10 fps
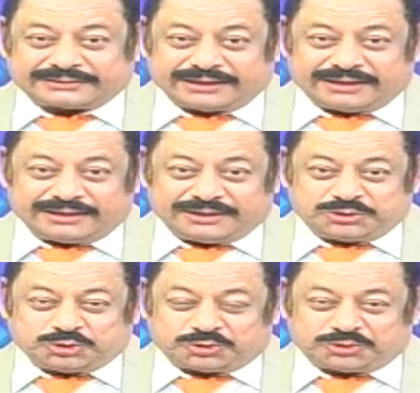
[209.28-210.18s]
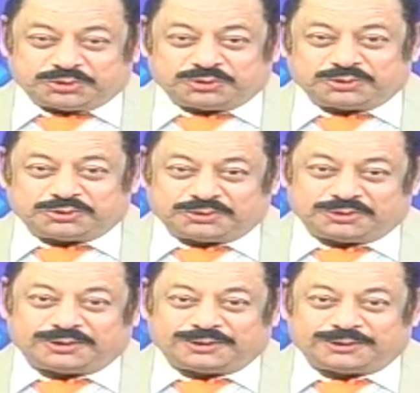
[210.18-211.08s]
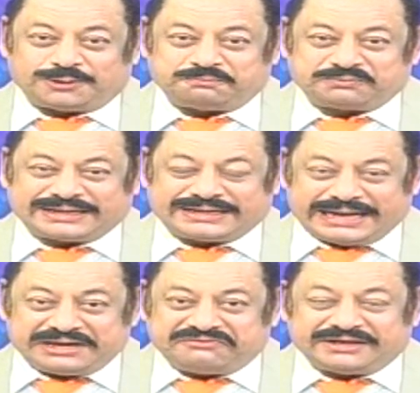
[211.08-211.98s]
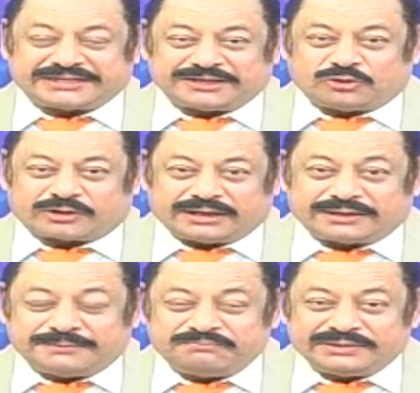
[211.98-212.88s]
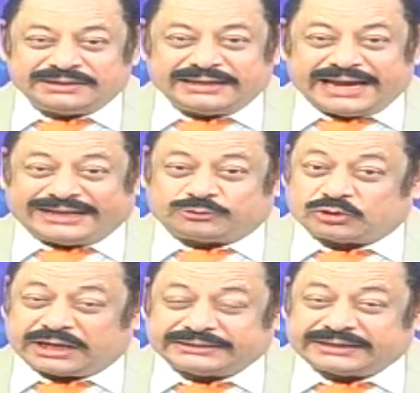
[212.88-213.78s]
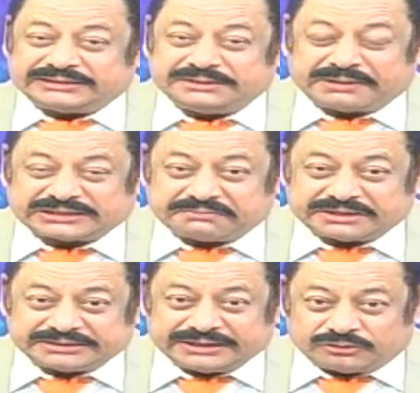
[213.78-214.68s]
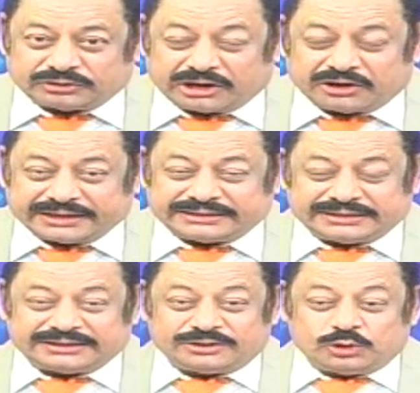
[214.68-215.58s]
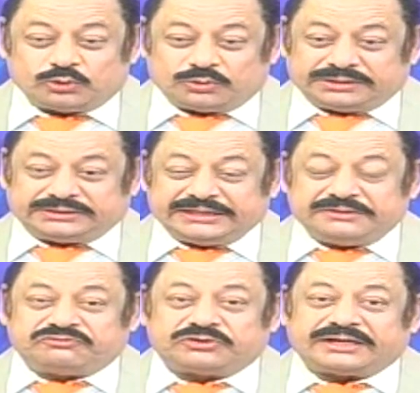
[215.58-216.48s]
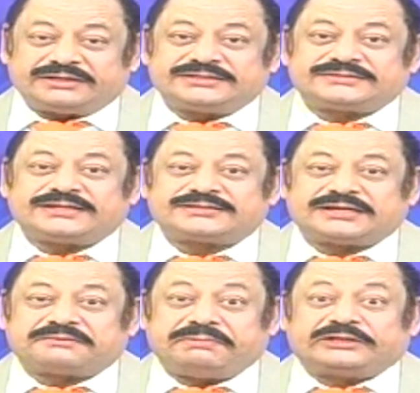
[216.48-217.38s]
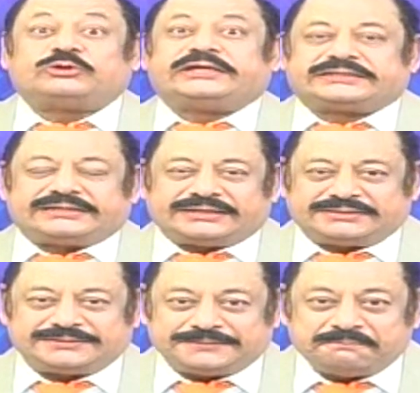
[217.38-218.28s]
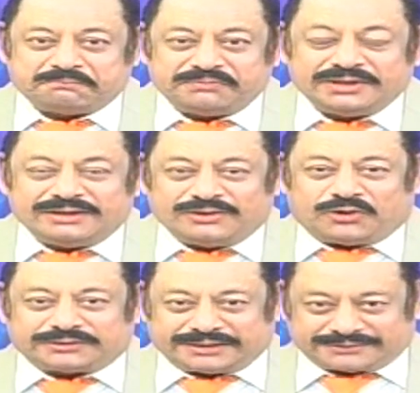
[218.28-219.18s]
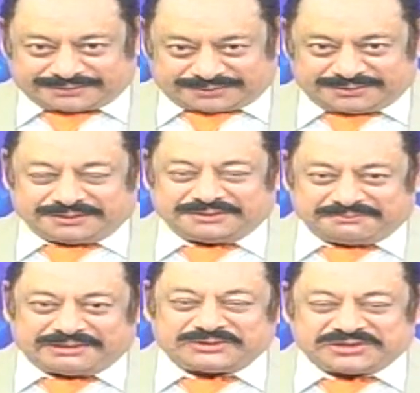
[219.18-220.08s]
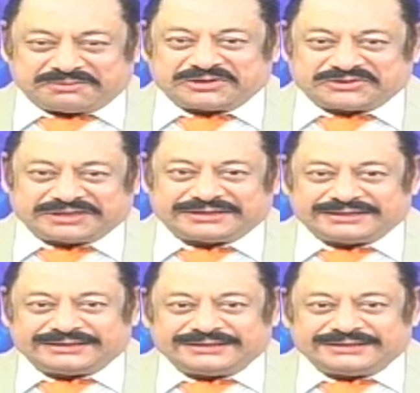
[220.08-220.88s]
একটা ছোট্ট ক্ল্যারিফিকেশন দরকার এত কাছাকাছি পাশাপাশি যেন না হয় যে ওই তিন ফুটের ডিস্টেন্সটার ভেতরে এসে যাচ্ছি অর্থাৎ মানুষে মানুষে